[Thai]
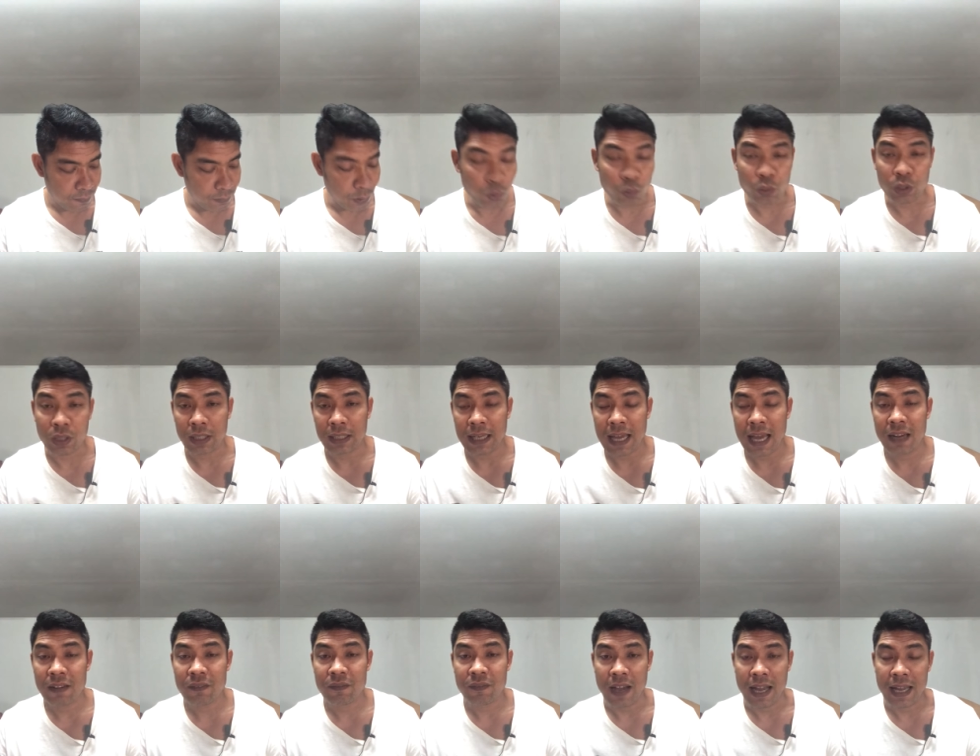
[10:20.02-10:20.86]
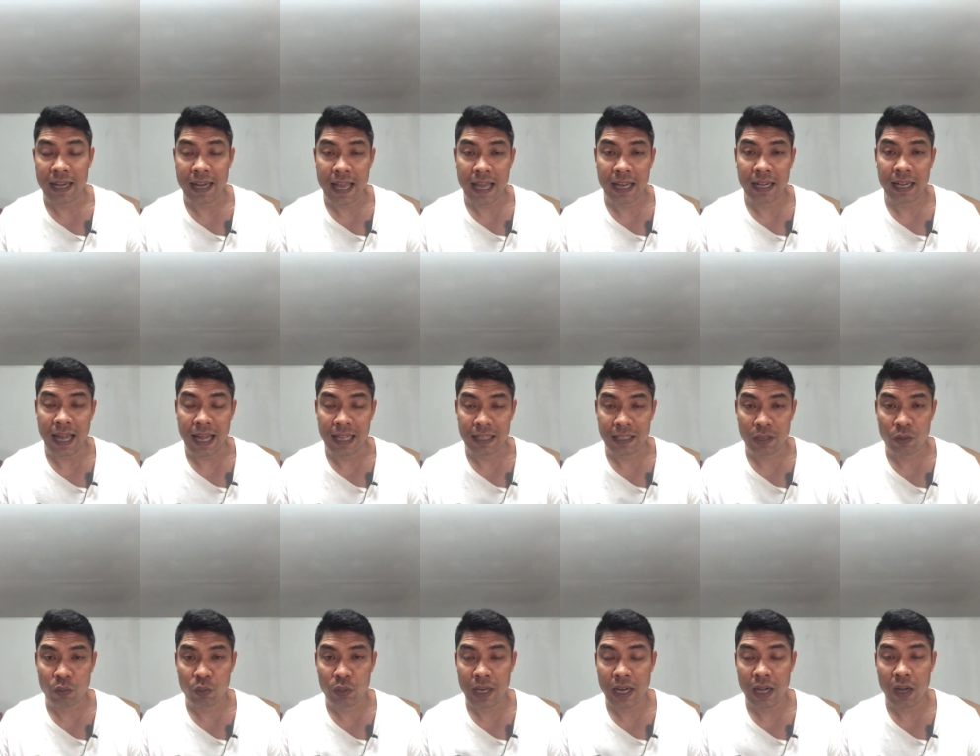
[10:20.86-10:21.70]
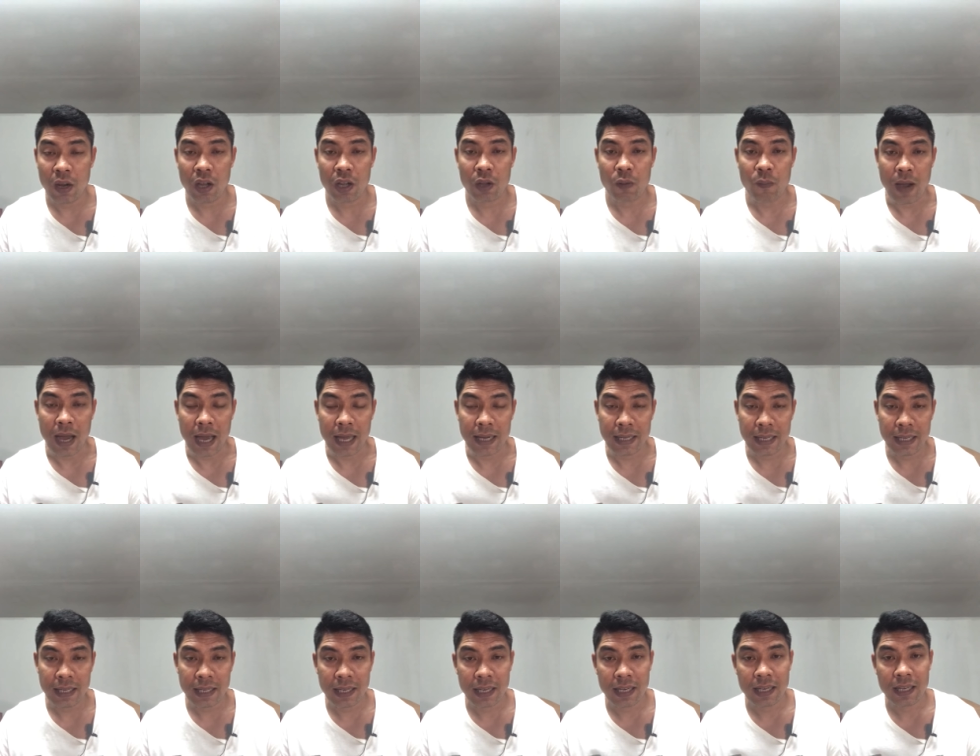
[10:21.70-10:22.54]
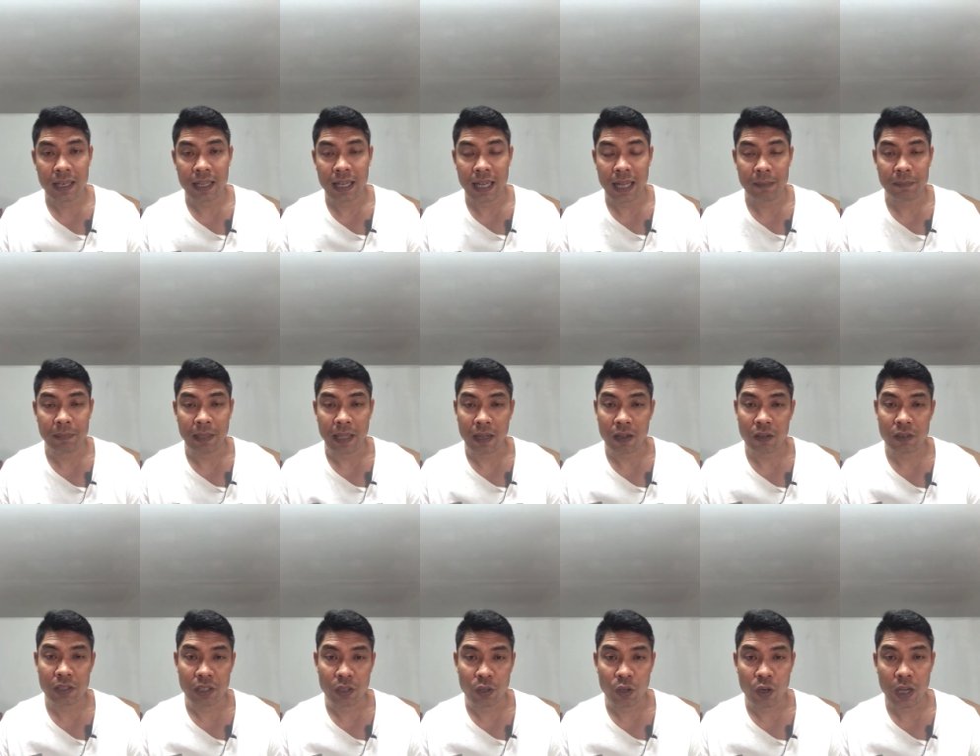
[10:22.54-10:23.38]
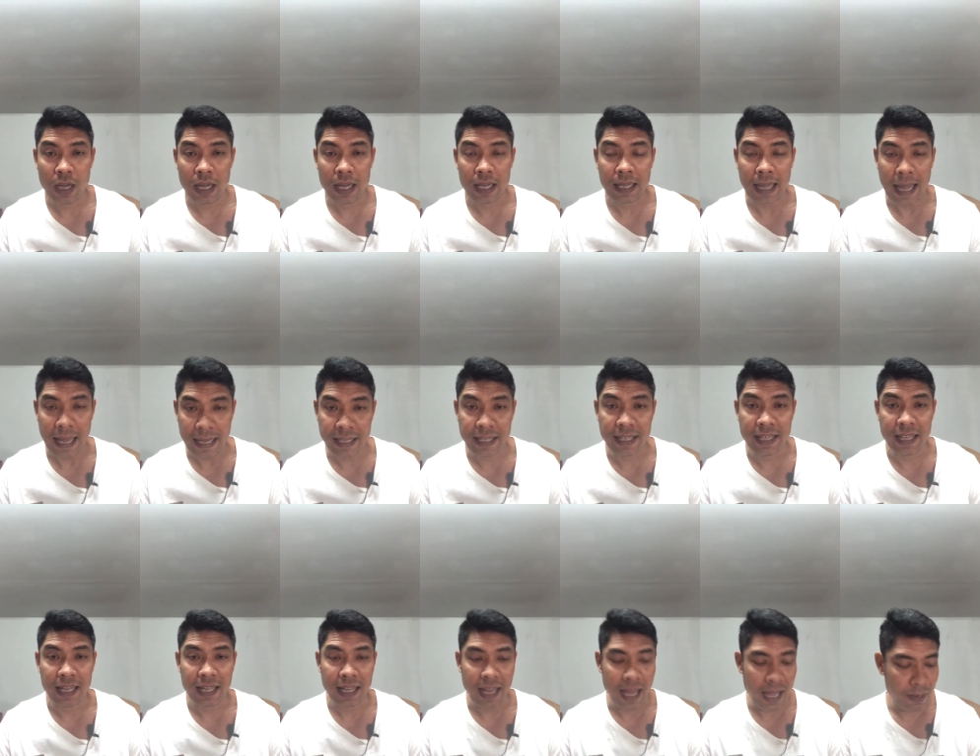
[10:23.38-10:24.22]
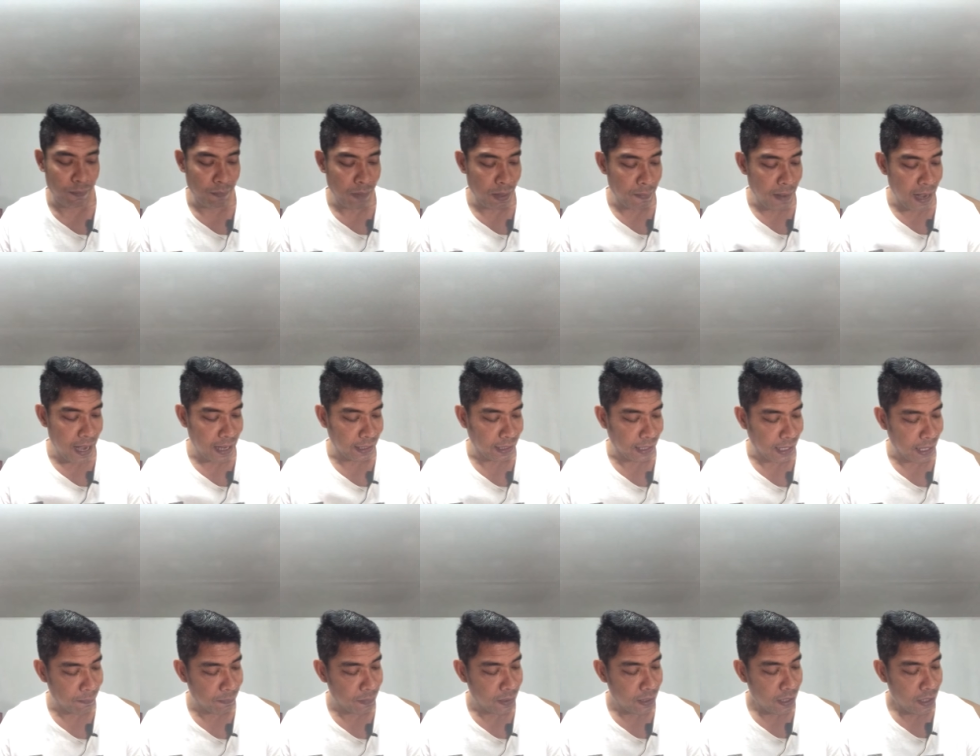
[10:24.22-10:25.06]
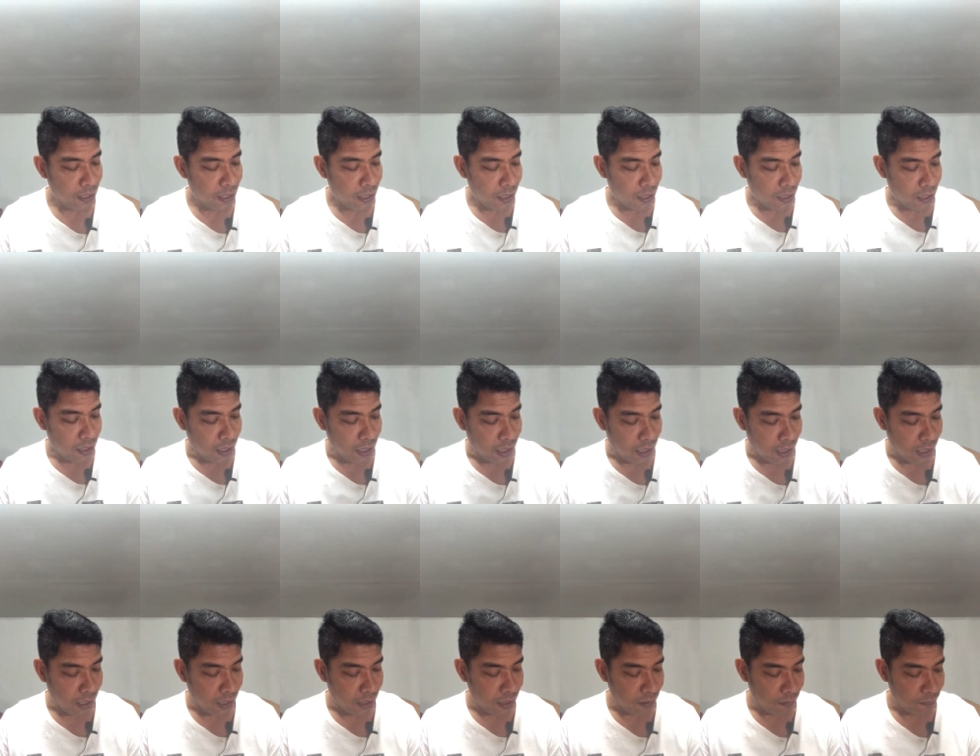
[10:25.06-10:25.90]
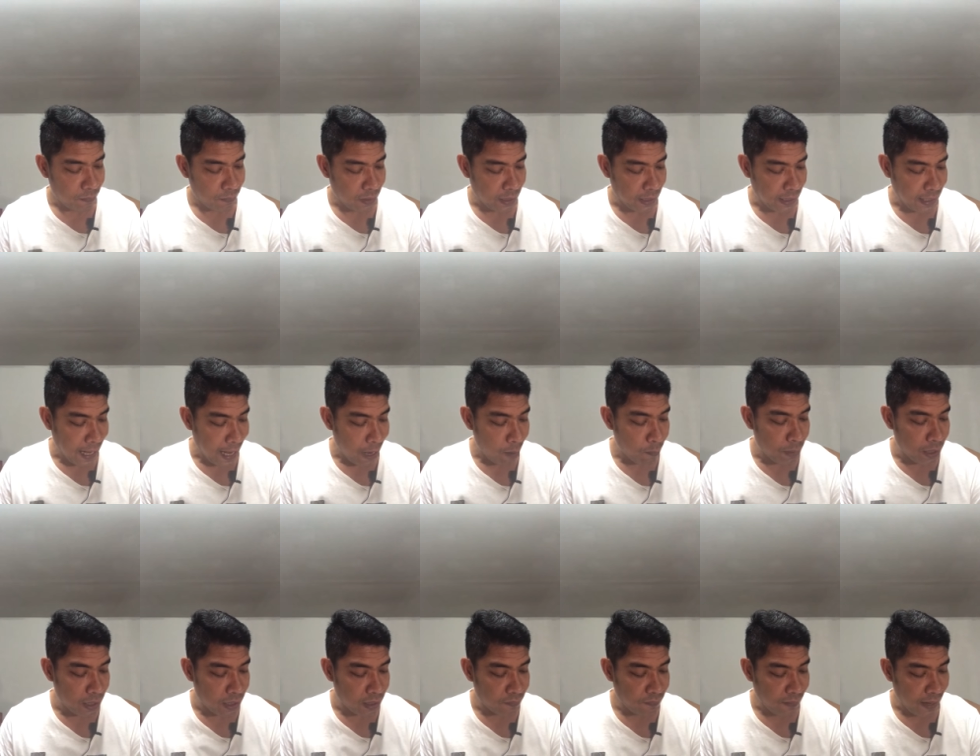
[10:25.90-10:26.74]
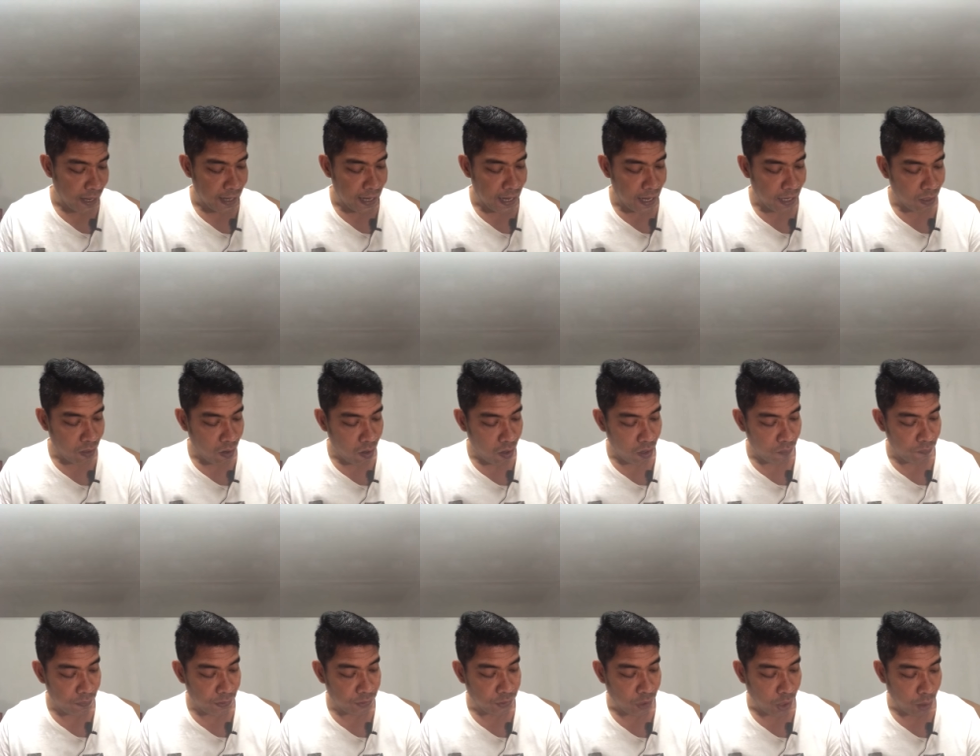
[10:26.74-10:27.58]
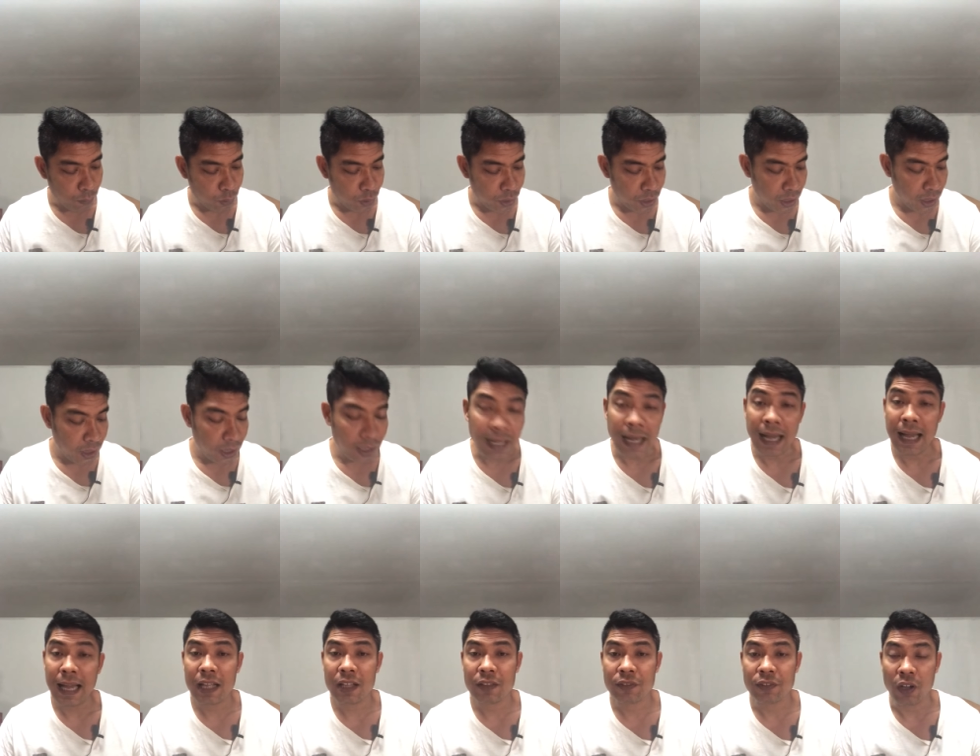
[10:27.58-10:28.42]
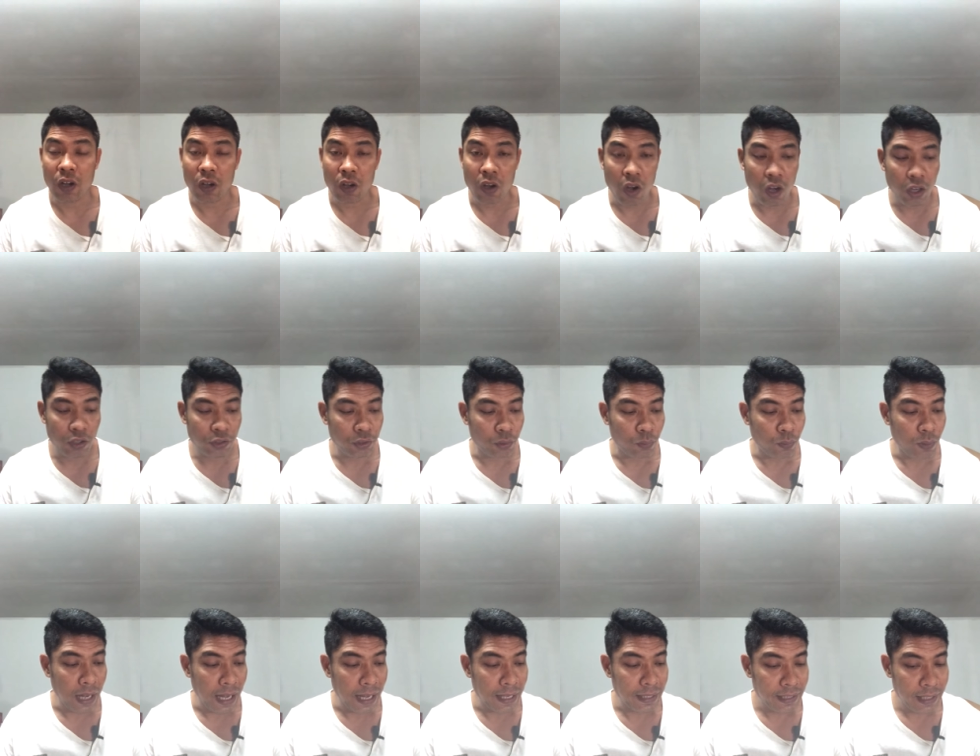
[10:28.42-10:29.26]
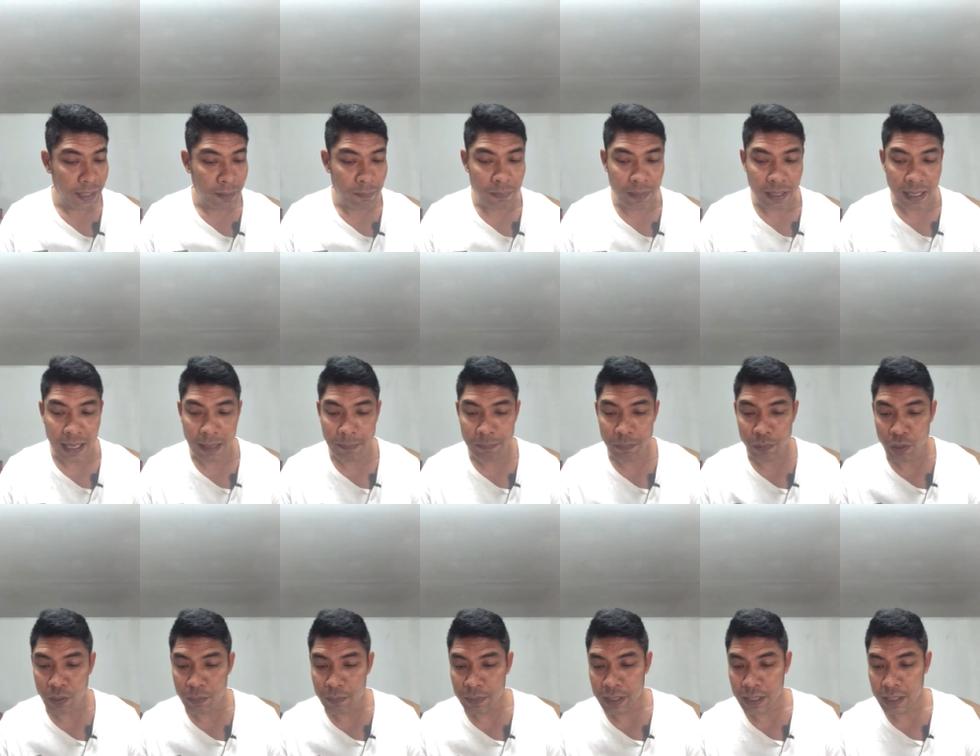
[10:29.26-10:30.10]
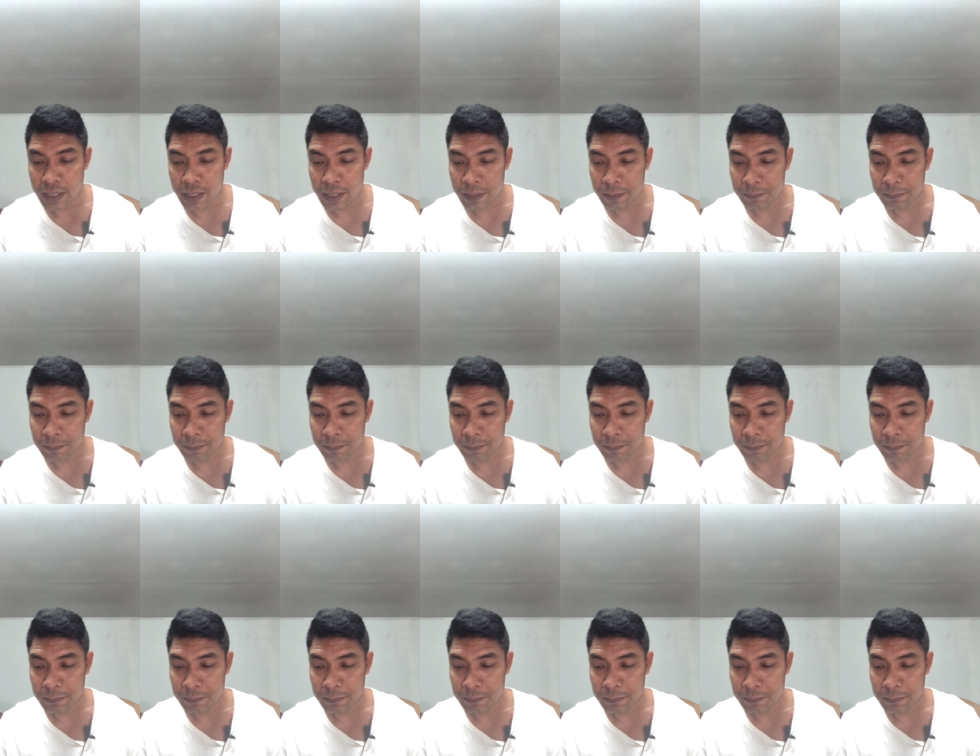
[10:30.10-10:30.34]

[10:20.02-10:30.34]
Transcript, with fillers: ดูทางด้านฝ่ายแดงอาจจะดูได้ลอยกว่านิดๆนนะครับแต่ก็ถือว่าใกล้เคียงกันไม่มากนะครับไอ้เก้าหมื่นฝ่ายแดงก็ฟิตซ้อมอยู่ที่ค่ายสกสุงหายยิมนะครับ โดยมี